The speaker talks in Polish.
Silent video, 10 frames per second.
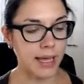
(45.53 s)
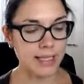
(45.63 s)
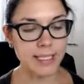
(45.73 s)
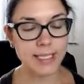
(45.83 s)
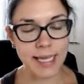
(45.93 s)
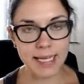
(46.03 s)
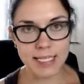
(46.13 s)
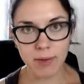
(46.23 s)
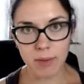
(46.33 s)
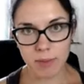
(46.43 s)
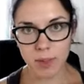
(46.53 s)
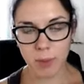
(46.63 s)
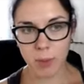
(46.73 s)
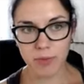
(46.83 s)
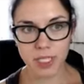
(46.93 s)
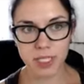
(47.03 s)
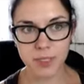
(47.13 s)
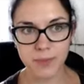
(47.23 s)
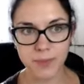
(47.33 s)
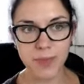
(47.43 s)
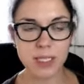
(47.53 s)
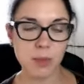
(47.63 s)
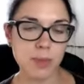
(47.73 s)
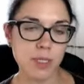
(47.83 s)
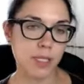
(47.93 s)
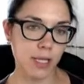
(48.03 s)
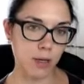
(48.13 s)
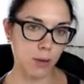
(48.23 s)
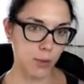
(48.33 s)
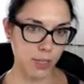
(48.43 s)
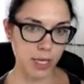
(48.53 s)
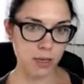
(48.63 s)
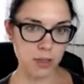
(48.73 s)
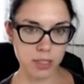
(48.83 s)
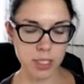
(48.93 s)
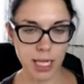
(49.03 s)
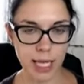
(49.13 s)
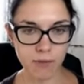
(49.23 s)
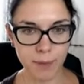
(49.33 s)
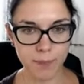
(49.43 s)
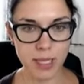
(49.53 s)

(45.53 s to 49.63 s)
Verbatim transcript: Dzisiaj chciałabym Tobie powiedzieć, mm, zrobimy sobie takiego krótkiego dosyć live'a,